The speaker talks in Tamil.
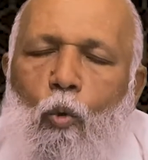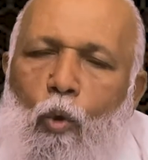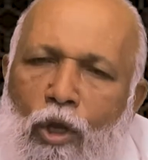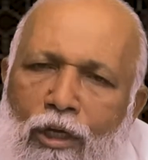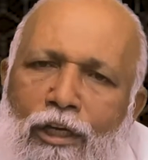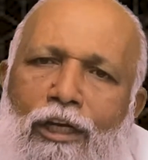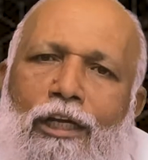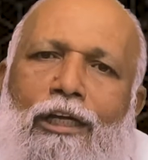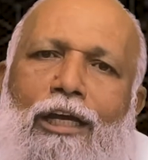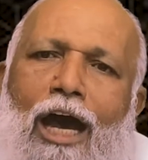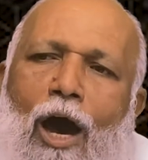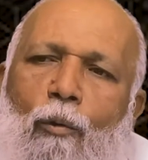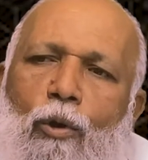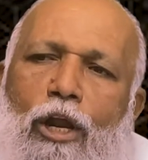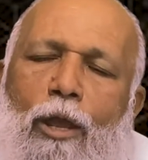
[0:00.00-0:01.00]
ஒன்று
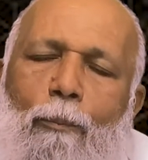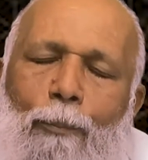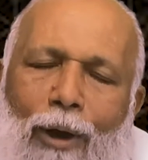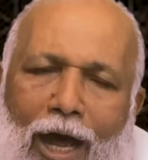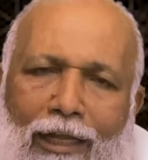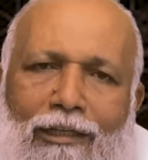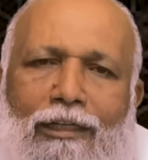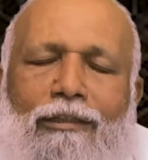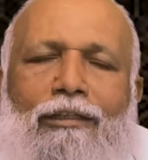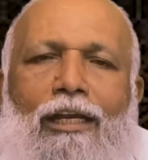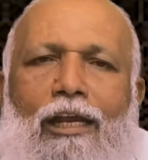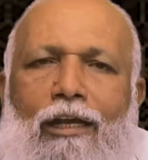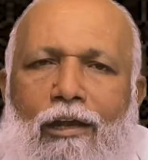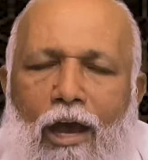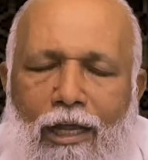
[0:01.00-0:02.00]
அவருடைய
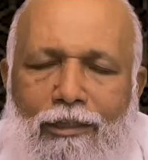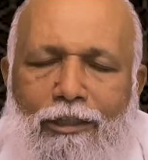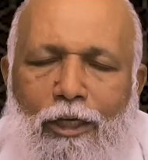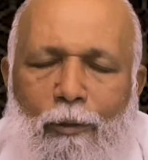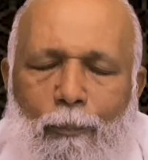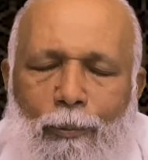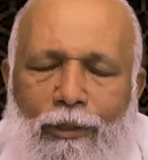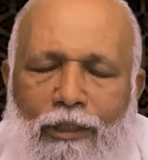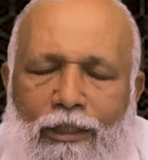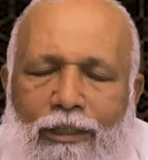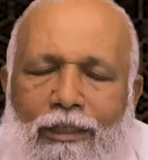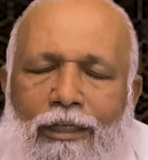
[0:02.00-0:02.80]
பாதத்திலே காத்திருப்பது